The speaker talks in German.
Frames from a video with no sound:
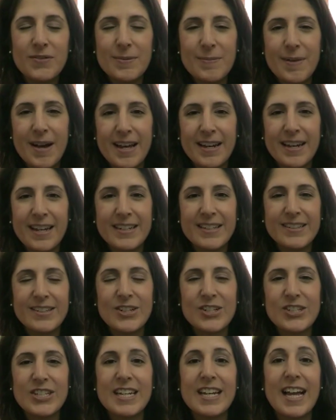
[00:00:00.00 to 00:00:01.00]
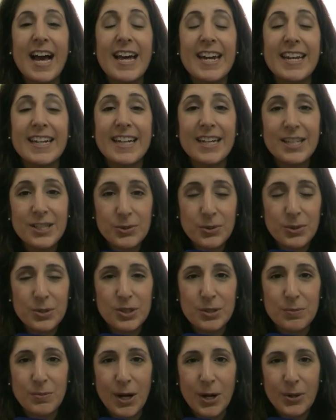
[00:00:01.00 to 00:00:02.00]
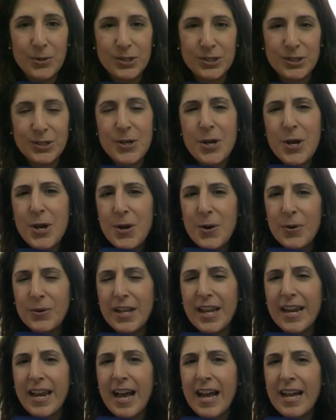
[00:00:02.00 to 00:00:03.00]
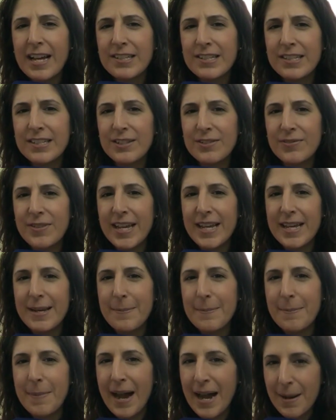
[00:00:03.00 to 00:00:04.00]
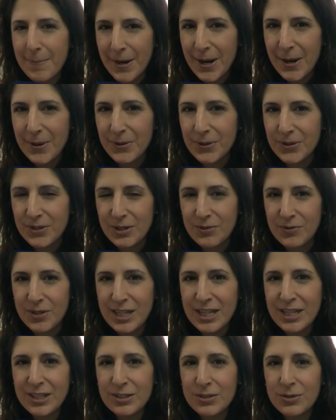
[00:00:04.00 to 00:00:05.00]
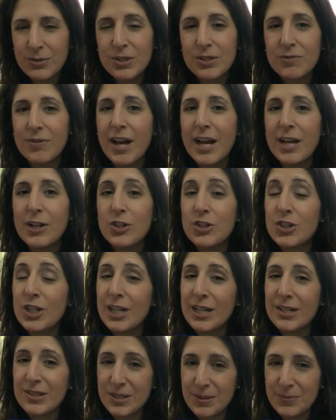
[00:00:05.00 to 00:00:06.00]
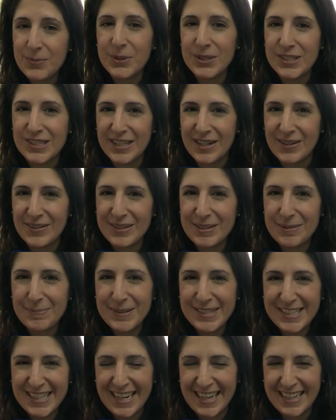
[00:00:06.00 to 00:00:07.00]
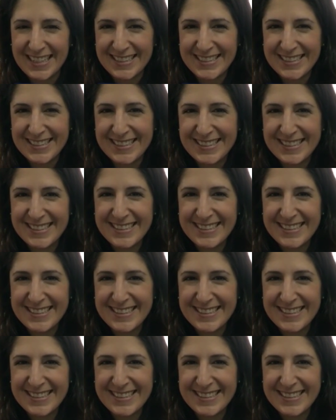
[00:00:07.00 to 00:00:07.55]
Wir machen an dieser Stelle eine ganz kurze Pause und danach sind wir in Marbach unterwegs und zwar in Schillers Geburtshaus. Bis gleich.